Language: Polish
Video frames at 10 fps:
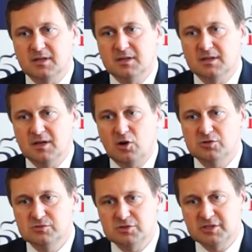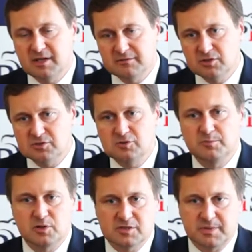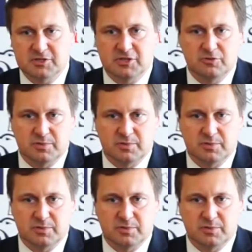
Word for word: yy, od złożenia wniosku po rozpatrzeniu